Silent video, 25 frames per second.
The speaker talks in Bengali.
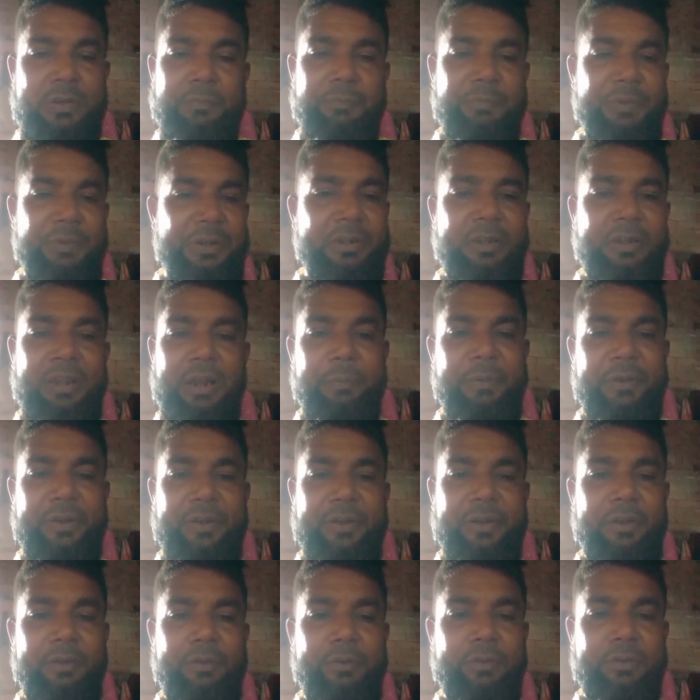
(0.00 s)
বিদ্যা
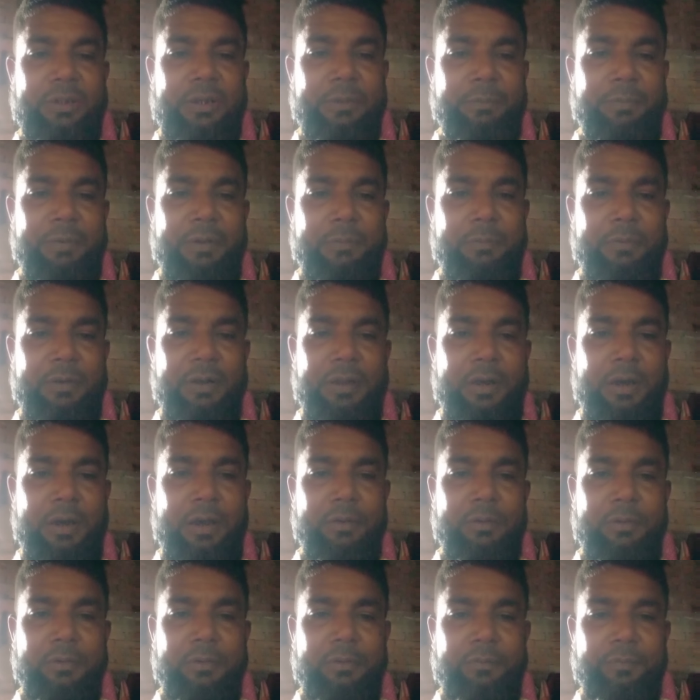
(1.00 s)
বিক্রি করতে পারবো না
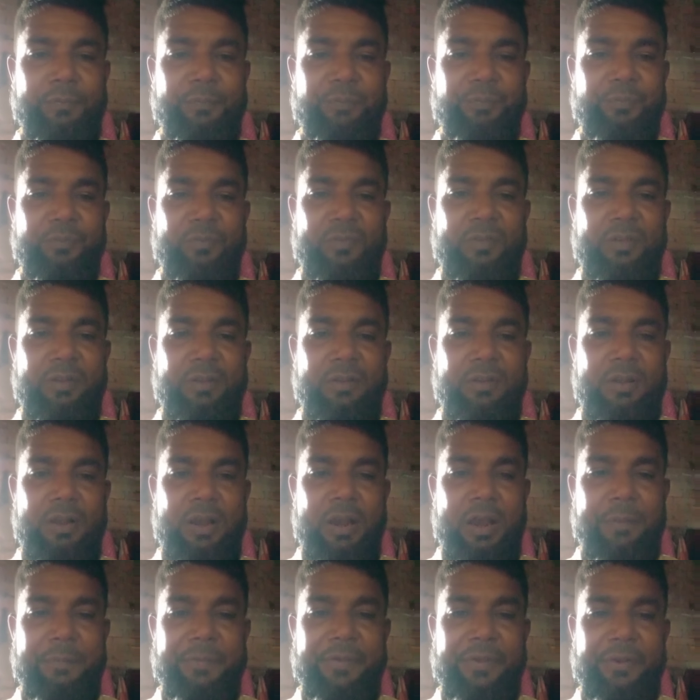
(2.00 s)
কারণ
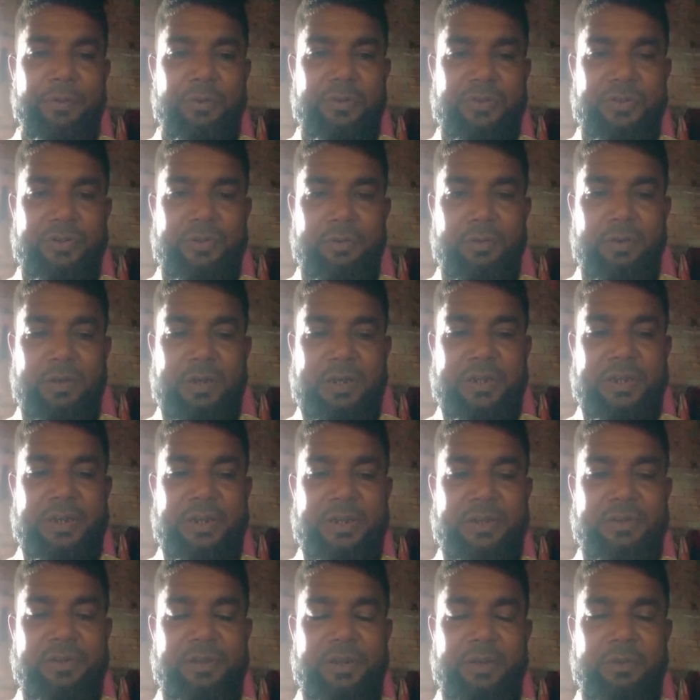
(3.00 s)
আমি কষ্ট করে
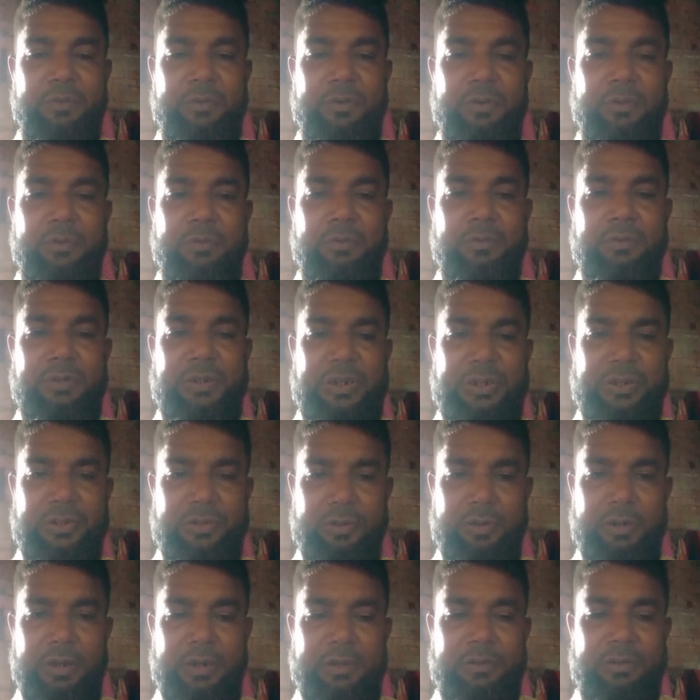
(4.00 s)
শিখছি কোনো
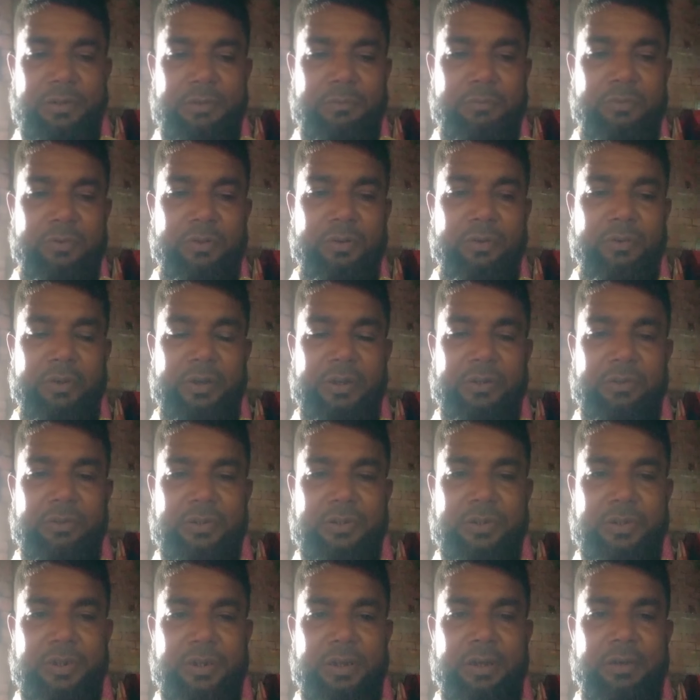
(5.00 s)
শিষ্যরা যদি মনে করে দশ
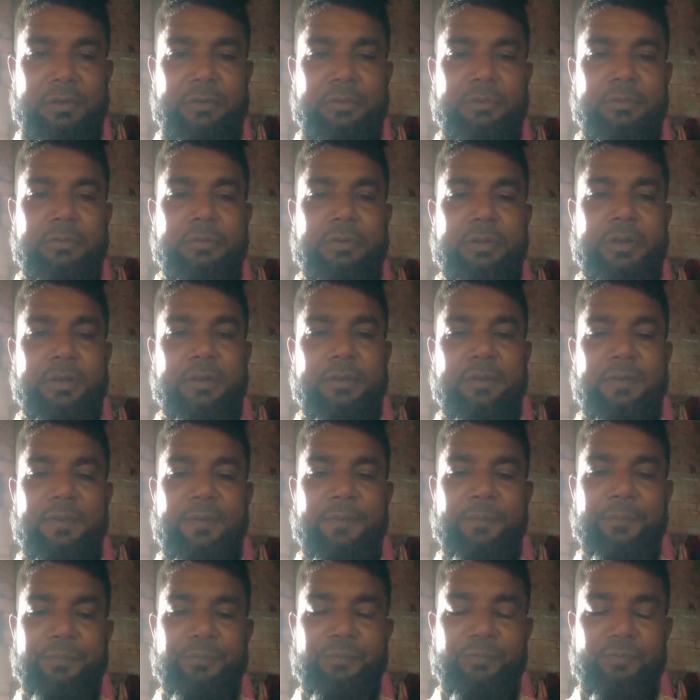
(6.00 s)
টাকা গুরুকে
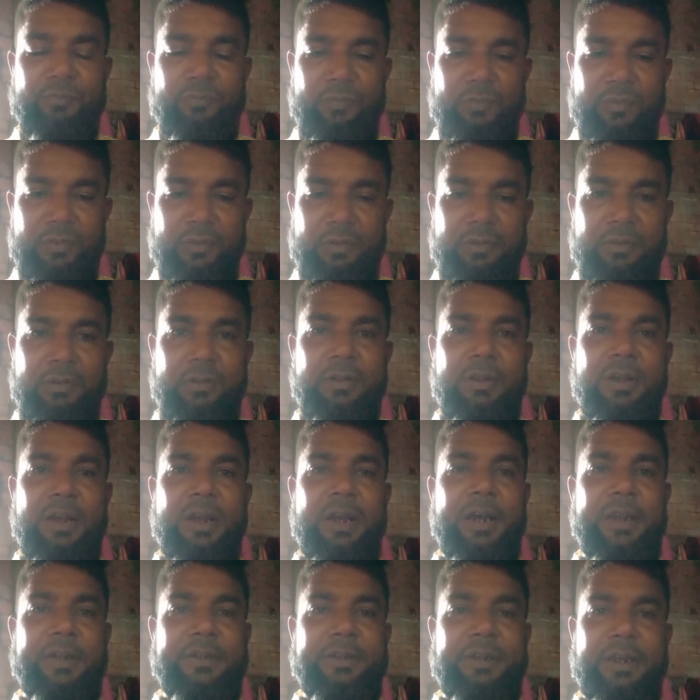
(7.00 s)

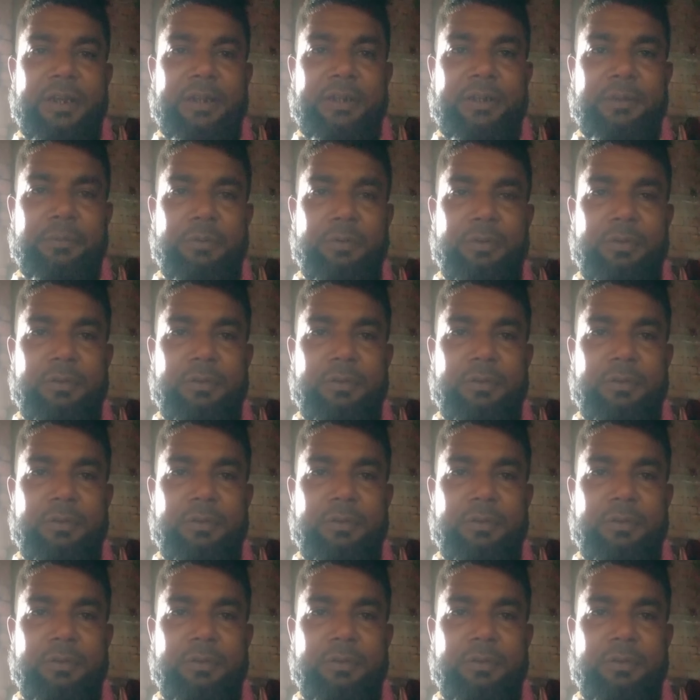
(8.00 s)
হাদিয়া দিব